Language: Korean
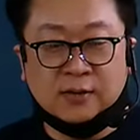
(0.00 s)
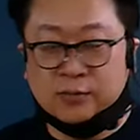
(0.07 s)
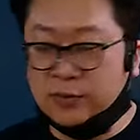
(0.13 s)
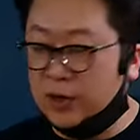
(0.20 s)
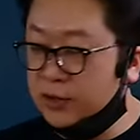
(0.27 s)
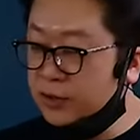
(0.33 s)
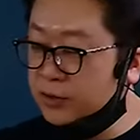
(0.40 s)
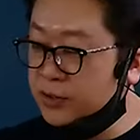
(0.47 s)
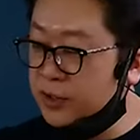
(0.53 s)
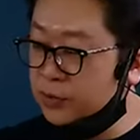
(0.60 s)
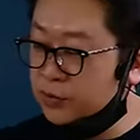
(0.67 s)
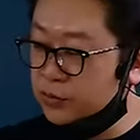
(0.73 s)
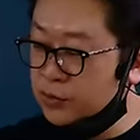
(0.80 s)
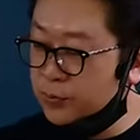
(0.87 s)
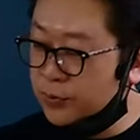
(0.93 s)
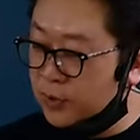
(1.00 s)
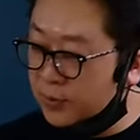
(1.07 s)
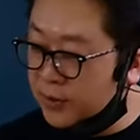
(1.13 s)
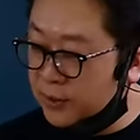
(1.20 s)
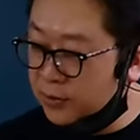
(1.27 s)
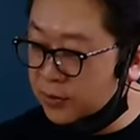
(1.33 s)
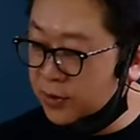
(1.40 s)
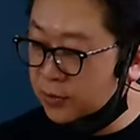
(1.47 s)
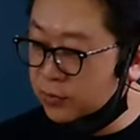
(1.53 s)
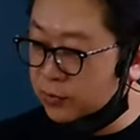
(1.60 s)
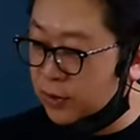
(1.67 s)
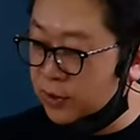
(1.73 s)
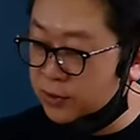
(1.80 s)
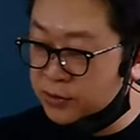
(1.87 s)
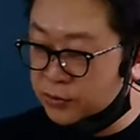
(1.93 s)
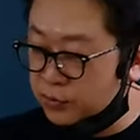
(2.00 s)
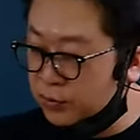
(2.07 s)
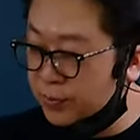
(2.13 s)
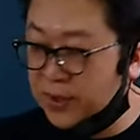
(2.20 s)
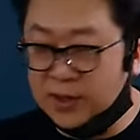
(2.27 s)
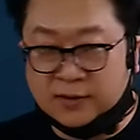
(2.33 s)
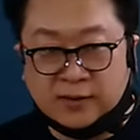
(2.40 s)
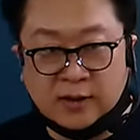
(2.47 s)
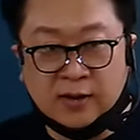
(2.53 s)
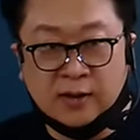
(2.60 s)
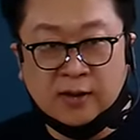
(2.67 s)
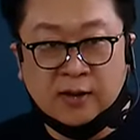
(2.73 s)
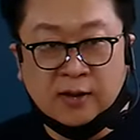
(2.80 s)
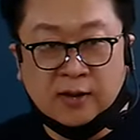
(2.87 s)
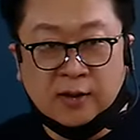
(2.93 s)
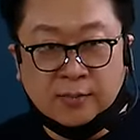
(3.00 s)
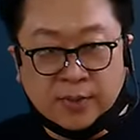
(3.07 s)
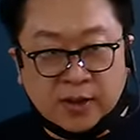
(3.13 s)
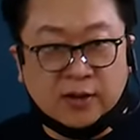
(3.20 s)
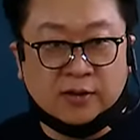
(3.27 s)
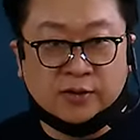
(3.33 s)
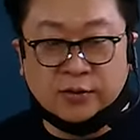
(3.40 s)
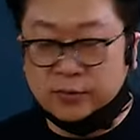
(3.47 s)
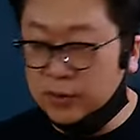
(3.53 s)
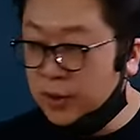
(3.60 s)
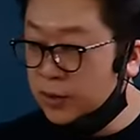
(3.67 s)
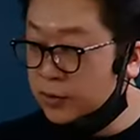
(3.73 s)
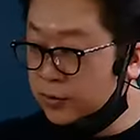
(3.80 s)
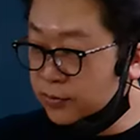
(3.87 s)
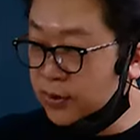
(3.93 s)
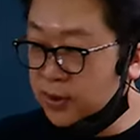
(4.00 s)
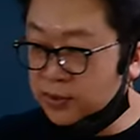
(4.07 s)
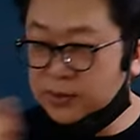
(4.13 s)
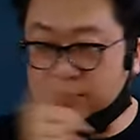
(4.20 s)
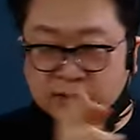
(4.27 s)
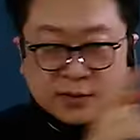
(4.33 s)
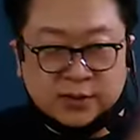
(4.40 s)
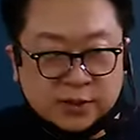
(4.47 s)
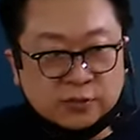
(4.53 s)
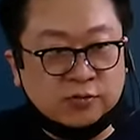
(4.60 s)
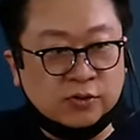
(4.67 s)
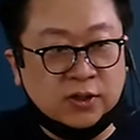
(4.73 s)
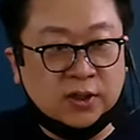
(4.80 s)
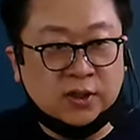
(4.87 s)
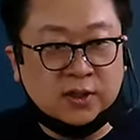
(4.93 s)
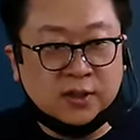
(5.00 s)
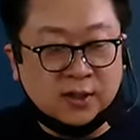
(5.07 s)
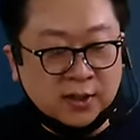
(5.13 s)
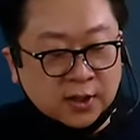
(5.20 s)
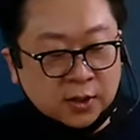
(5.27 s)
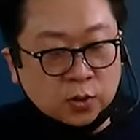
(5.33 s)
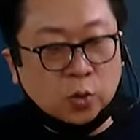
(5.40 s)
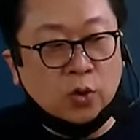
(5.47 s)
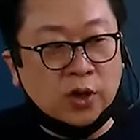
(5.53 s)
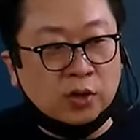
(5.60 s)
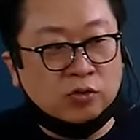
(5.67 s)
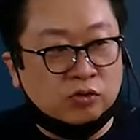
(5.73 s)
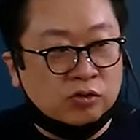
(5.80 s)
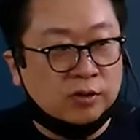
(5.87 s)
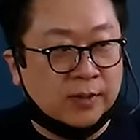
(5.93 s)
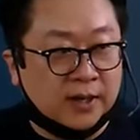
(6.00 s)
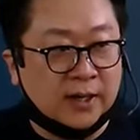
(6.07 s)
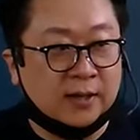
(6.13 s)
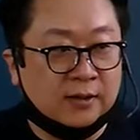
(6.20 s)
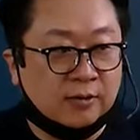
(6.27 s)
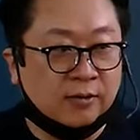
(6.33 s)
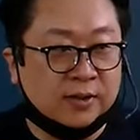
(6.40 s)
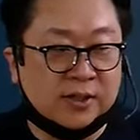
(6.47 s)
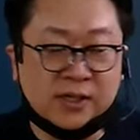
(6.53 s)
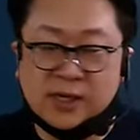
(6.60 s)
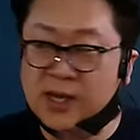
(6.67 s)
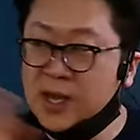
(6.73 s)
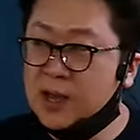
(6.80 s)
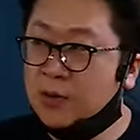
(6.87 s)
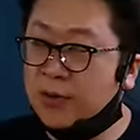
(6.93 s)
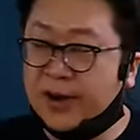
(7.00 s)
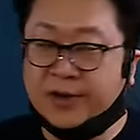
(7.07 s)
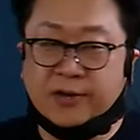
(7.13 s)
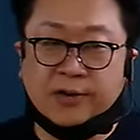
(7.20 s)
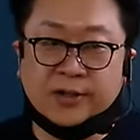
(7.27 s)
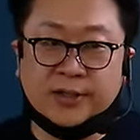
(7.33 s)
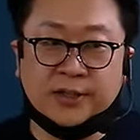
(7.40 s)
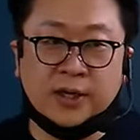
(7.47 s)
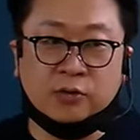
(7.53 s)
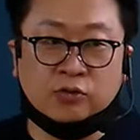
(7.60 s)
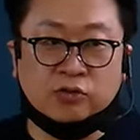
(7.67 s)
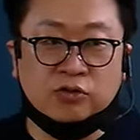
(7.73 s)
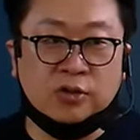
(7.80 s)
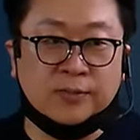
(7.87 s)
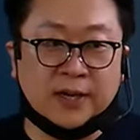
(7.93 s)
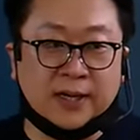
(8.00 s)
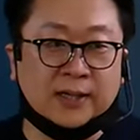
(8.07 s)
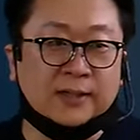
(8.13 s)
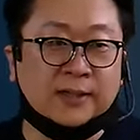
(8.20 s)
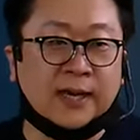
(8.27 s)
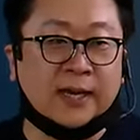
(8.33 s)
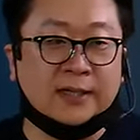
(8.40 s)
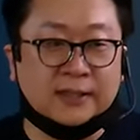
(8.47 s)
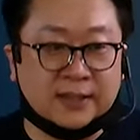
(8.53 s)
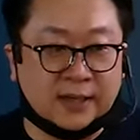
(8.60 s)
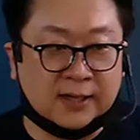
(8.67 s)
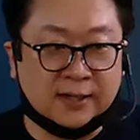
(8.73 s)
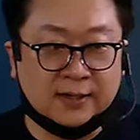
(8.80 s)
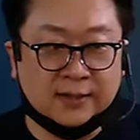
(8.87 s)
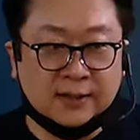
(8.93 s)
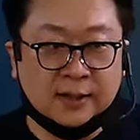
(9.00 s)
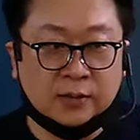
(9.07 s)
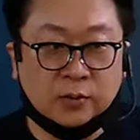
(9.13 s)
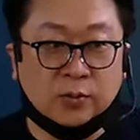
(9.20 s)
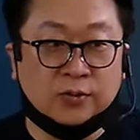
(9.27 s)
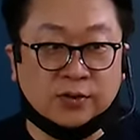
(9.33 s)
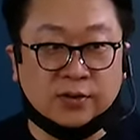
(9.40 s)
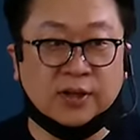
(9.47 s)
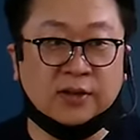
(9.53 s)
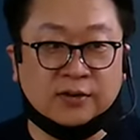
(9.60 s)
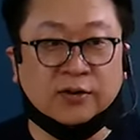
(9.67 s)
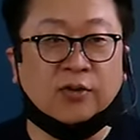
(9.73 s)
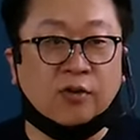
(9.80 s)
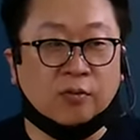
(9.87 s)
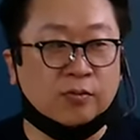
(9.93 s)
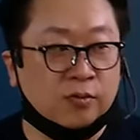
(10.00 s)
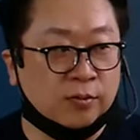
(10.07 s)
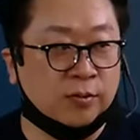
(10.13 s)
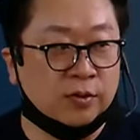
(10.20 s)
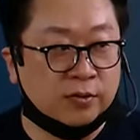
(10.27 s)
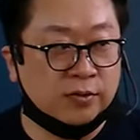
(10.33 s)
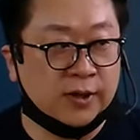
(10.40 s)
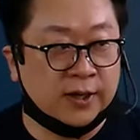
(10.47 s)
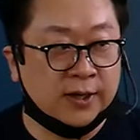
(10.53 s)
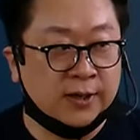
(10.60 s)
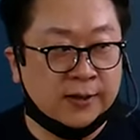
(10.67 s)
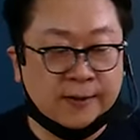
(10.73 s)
광역시 군을 포함한 거예요? 광역시 군은 빼야 돼. 빼야죠. 특광, 특특시 군이니까 도의 군을 말하는 거지 광역시 군을 말하는 게 아니다. 용어정리 그런 거 물어보는 거야.